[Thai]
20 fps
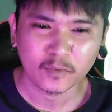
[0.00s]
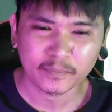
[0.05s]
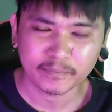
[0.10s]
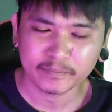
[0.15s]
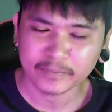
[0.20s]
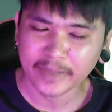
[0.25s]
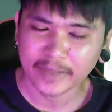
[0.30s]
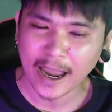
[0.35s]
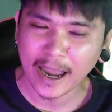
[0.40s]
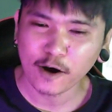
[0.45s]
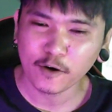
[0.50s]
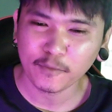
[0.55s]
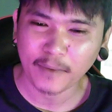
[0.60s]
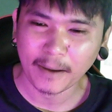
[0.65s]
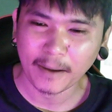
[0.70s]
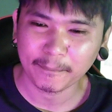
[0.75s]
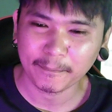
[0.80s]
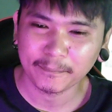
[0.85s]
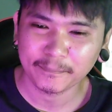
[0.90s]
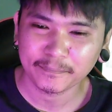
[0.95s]
แนวแบ
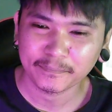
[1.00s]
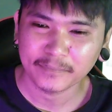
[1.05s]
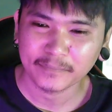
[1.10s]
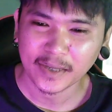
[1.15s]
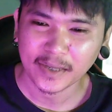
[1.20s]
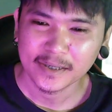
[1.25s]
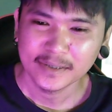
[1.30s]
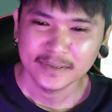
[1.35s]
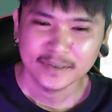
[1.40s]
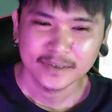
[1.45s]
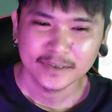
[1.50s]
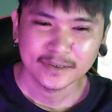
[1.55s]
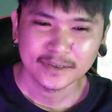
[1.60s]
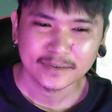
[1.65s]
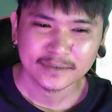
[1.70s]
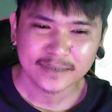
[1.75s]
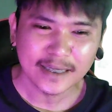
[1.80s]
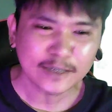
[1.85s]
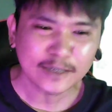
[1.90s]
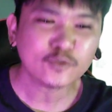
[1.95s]
บ
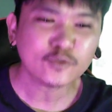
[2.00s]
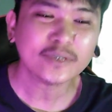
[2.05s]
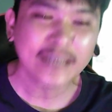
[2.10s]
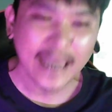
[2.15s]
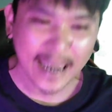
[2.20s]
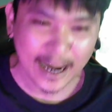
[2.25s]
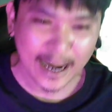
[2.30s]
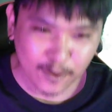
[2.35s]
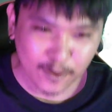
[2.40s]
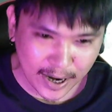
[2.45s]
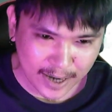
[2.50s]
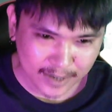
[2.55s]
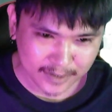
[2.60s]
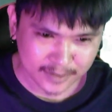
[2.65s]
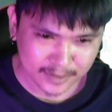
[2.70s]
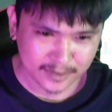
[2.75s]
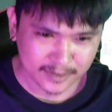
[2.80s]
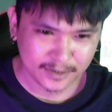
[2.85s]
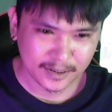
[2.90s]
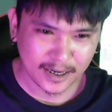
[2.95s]
ได้ทุกแนวอ่ะ
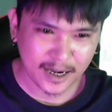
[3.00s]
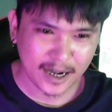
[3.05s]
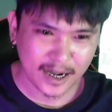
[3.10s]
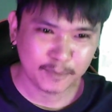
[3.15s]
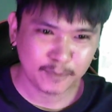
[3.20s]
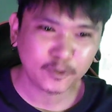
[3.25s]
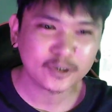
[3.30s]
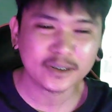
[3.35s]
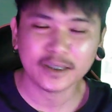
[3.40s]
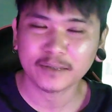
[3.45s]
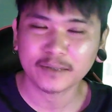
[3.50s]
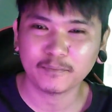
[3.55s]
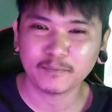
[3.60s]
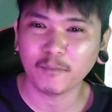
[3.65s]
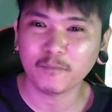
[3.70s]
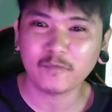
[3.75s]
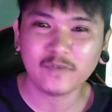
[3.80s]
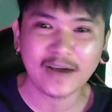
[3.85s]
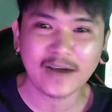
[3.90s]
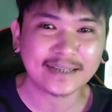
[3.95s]
อ่ะพูดถึงผม
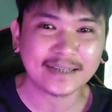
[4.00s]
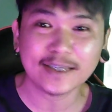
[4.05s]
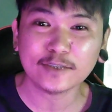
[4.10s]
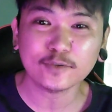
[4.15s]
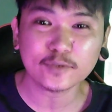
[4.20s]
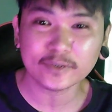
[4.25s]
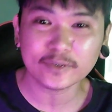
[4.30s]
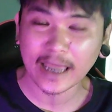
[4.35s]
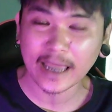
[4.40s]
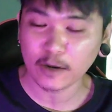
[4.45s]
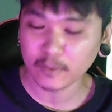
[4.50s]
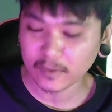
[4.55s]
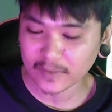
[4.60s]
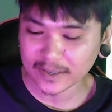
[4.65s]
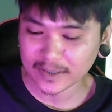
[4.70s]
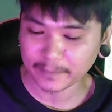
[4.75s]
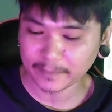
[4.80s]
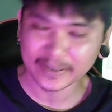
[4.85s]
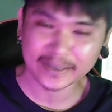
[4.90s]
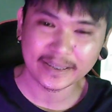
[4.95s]
ฟังได้ทุกแนวไม่ว่า
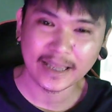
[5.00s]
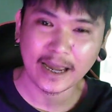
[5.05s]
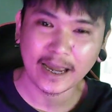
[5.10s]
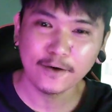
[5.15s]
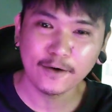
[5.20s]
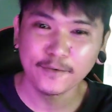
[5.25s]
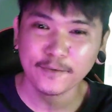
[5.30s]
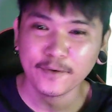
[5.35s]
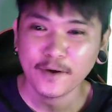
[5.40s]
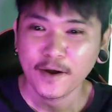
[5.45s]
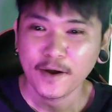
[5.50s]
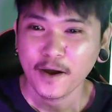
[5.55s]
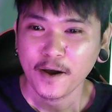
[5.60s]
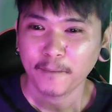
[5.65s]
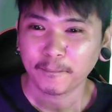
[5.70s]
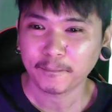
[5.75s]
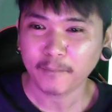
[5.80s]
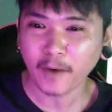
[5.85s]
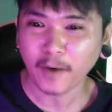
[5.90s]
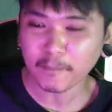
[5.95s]
จะเป็นแนว
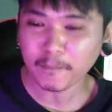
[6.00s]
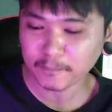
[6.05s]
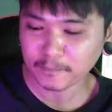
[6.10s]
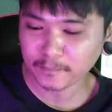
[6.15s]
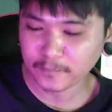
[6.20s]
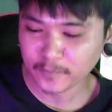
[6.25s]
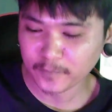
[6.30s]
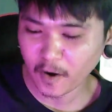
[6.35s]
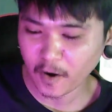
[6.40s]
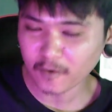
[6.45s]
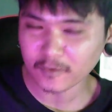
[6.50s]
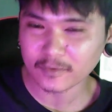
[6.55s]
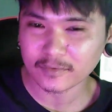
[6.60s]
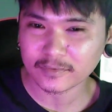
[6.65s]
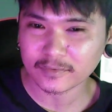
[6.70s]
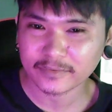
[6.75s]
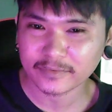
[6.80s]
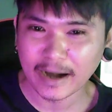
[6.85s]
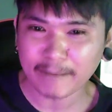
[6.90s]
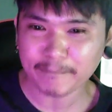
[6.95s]
ป๊อปร็อก
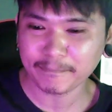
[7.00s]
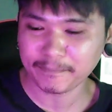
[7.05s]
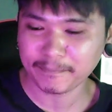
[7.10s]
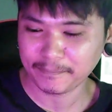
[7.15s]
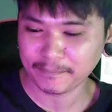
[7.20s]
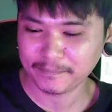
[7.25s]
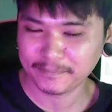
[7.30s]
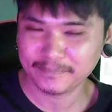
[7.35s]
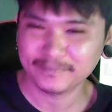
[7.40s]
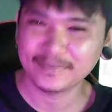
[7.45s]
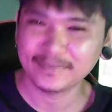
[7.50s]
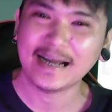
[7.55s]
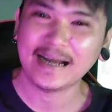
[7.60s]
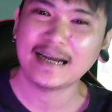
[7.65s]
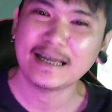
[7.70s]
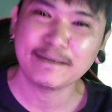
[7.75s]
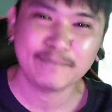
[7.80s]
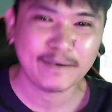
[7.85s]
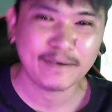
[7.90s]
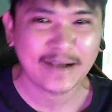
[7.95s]
แรปอะไร
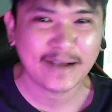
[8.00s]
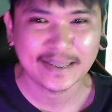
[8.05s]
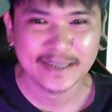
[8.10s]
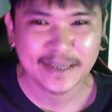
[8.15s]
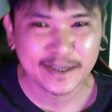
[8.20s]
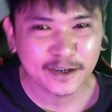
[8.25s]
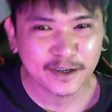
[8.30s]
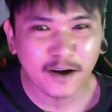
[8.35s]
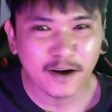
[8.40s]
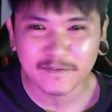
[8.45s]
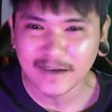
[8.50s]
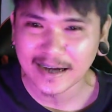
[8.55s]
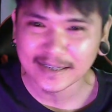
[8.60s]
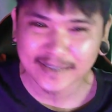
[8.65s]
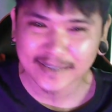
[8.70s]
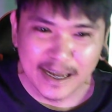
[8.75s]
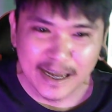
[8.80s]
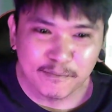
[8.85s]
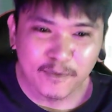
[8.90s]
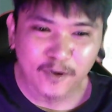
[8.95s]
ประมาณนี้ก็ฟัง
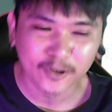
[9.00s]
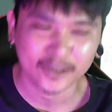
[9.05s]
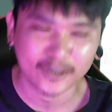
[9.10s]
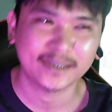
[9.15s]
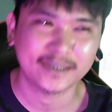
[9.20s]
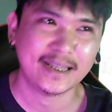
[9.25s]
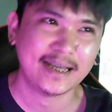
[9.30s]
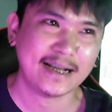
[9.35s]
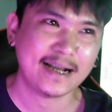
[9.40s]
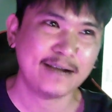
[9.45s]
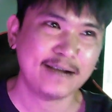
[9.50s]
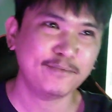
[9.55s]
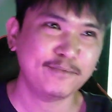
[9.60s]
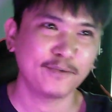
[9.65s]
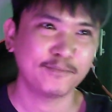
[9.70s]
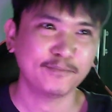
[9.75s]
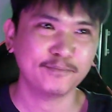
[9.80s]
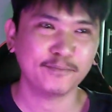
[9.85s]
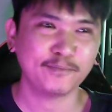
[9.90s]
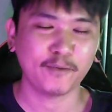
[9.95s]
ได้หมดนะครับ ผ
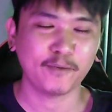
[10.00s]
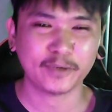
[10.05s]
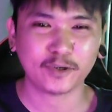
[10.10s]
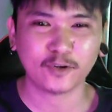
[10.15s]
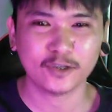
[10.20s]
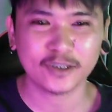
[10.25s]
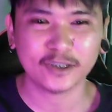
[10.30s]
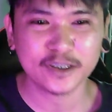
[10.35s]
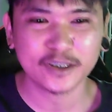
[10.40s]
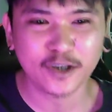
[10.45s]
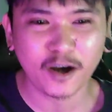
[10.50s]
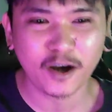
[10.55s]
มผมเป็นคนที่ชอบ